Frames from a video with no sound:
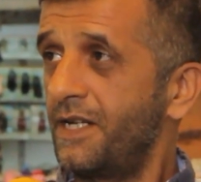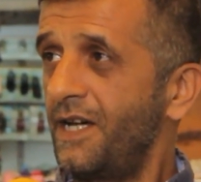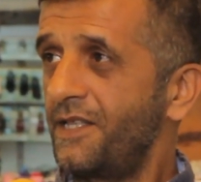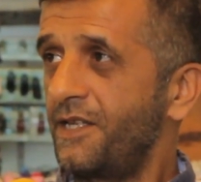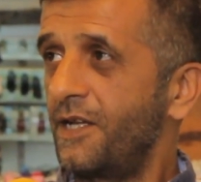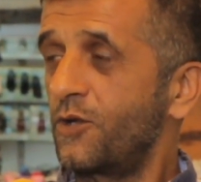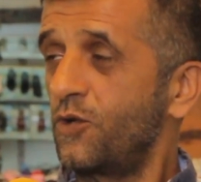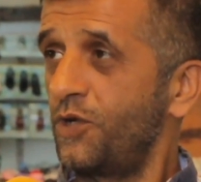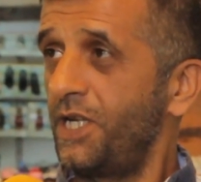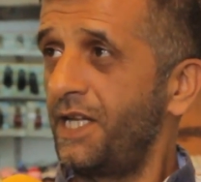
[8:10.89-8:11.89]
Irak'ta,
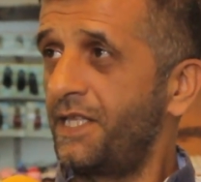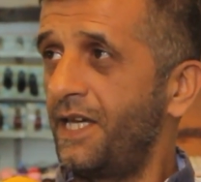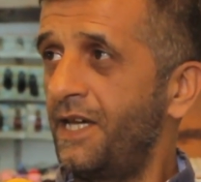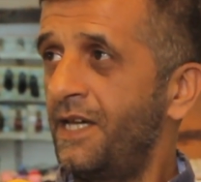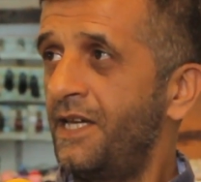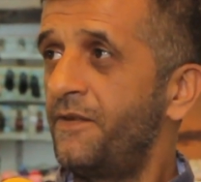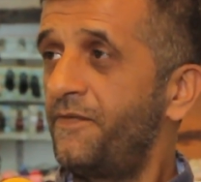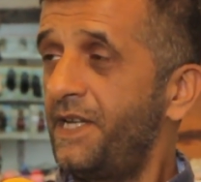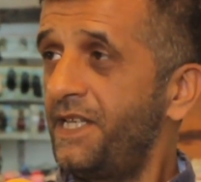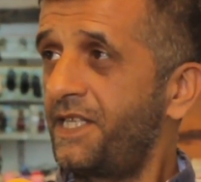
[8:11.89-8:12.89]
Suriye'de,
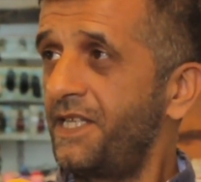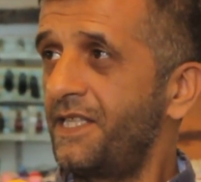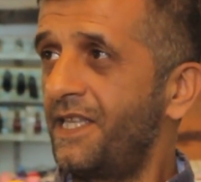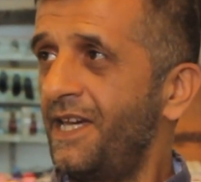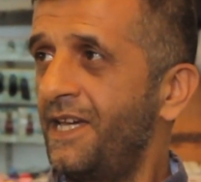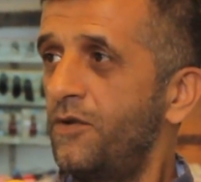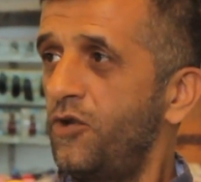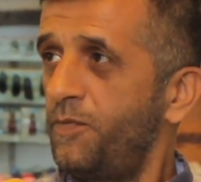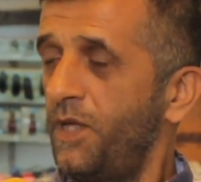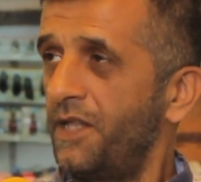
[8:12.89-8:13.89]
Filistin'de,
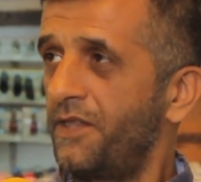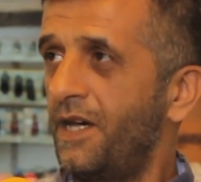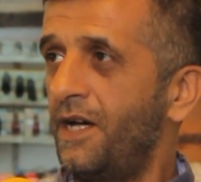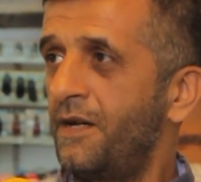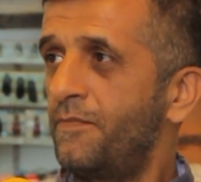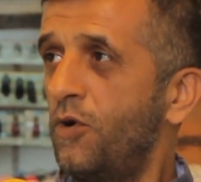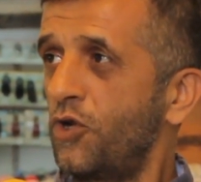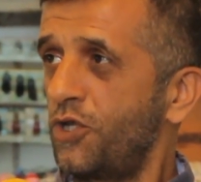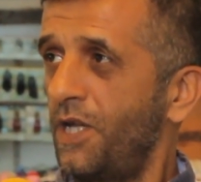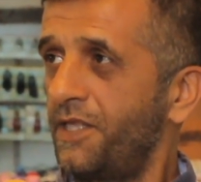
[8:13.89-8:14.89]
Lübnan'da,
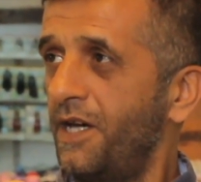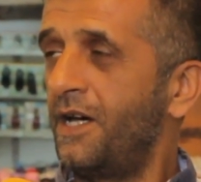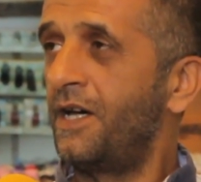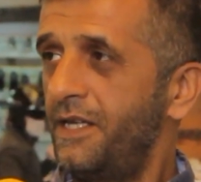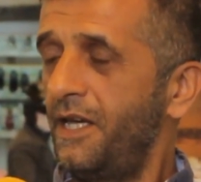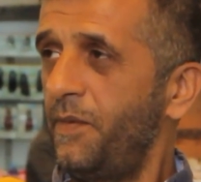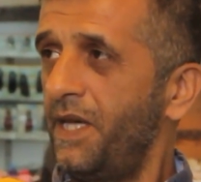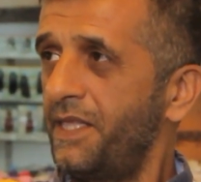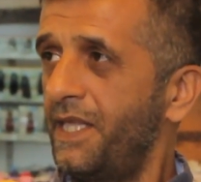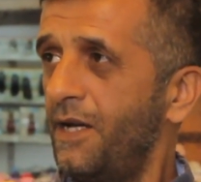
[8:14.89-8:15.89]
Bosna'da,
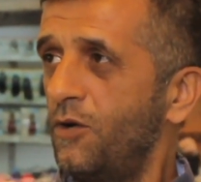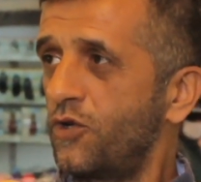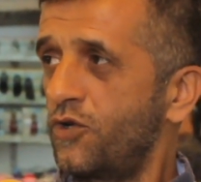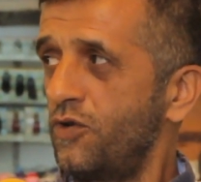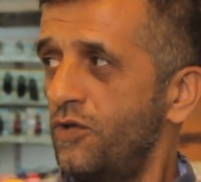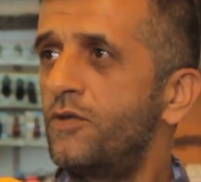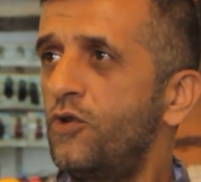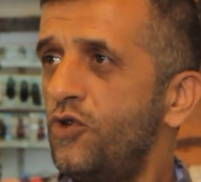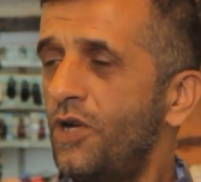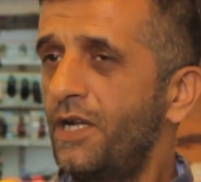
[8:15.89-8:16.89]
Yemen'de olsun
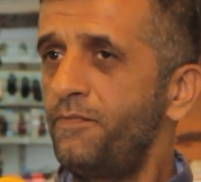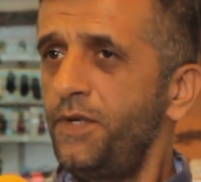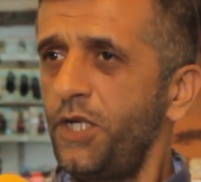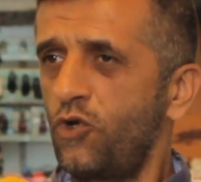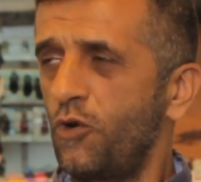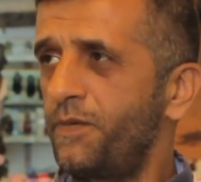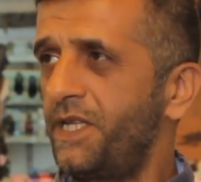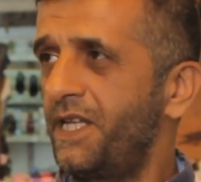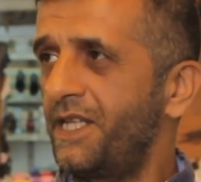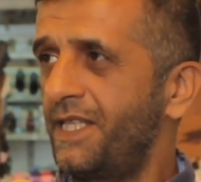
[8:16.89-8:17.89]
dünyanın birçok bir
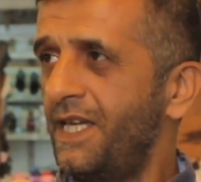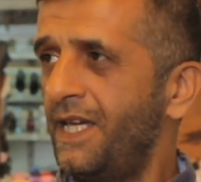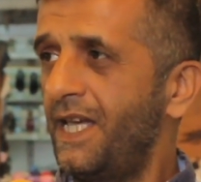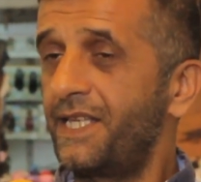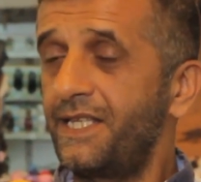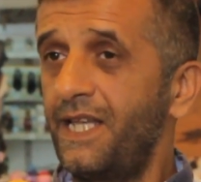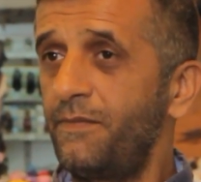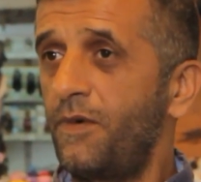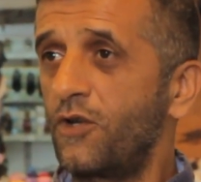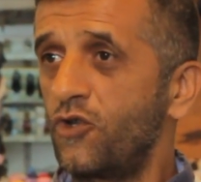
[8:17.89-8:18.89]
yerinde
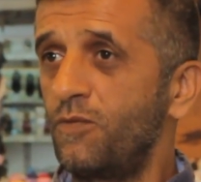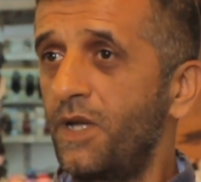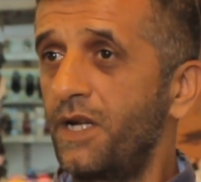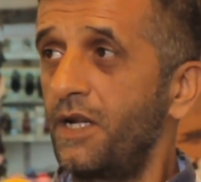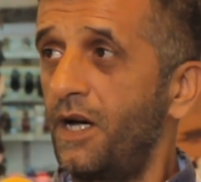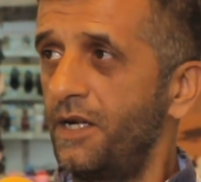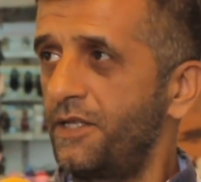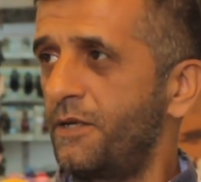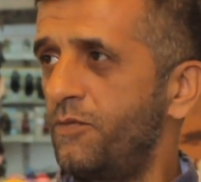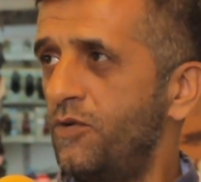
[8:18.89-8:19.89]
ezilen mazlumların
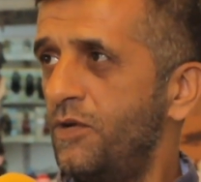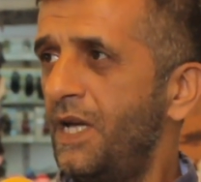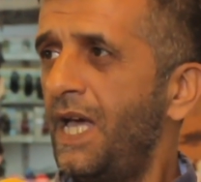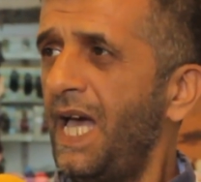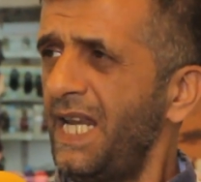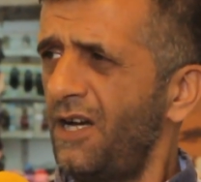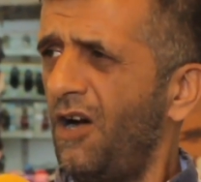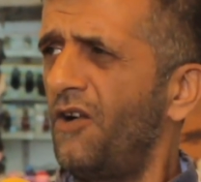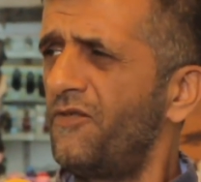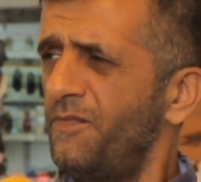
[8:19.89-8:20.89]
ahıdır bu. Her
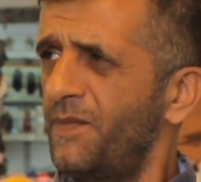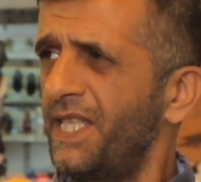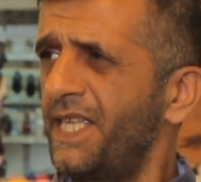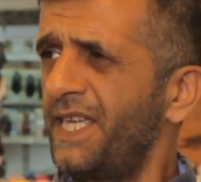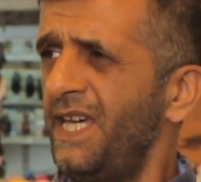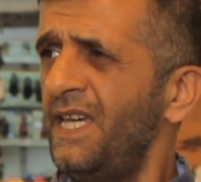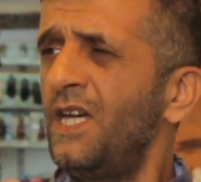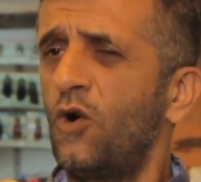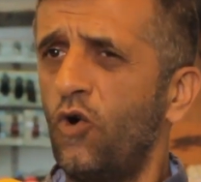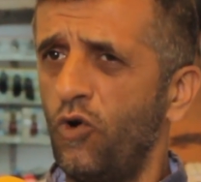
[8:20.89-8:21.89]
kavimde de de
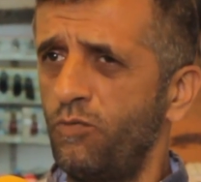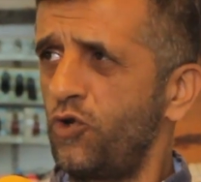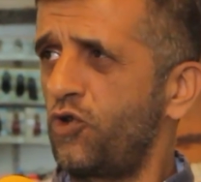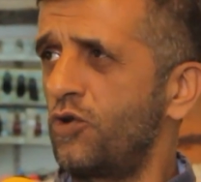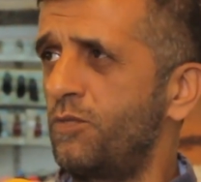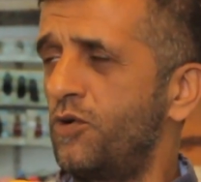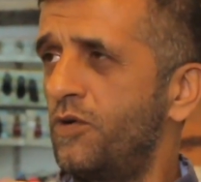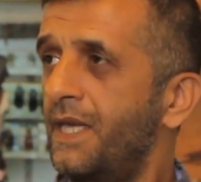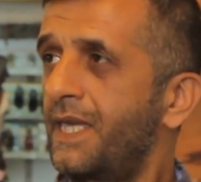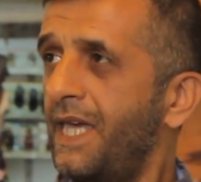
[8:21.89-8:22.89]
olmuştur bu.
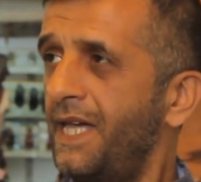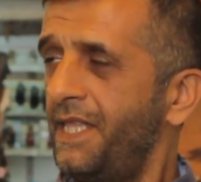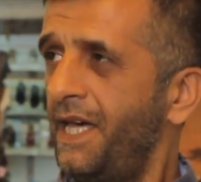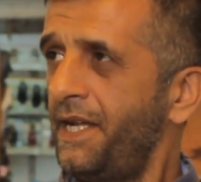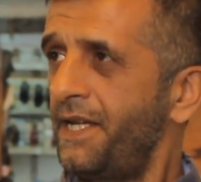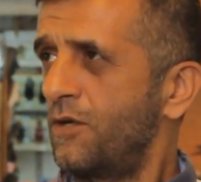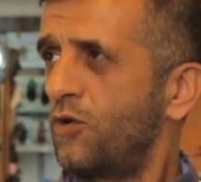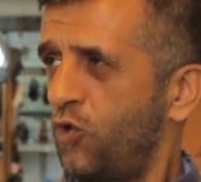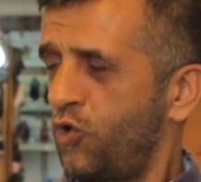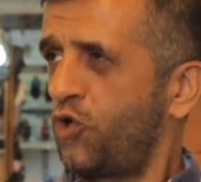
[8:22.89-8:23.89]
Kenler
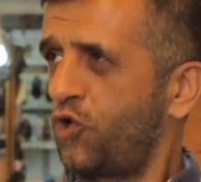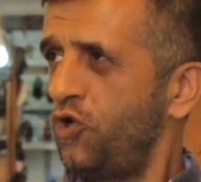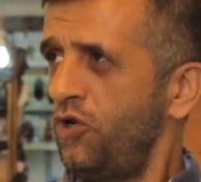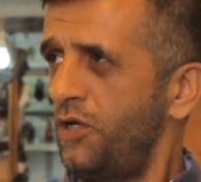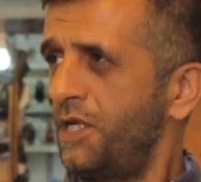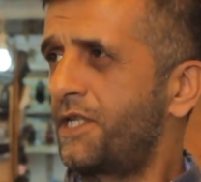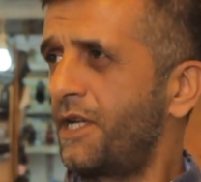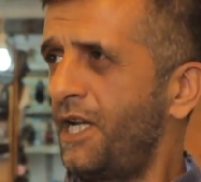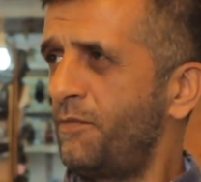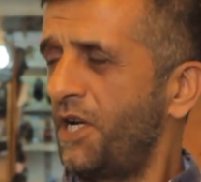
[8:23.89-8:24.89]
Kudüs'ü
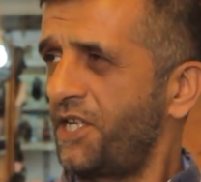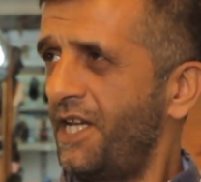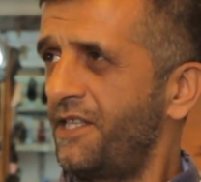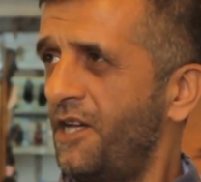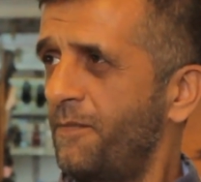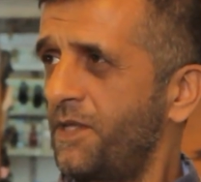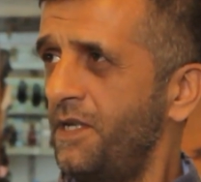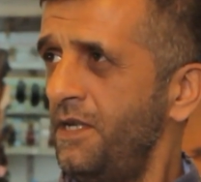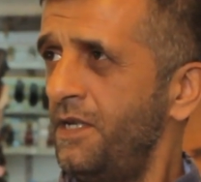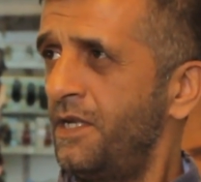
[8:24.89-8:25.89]
İsrail'in başkenti
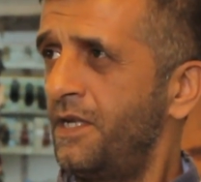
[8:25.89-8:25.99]
yaptı.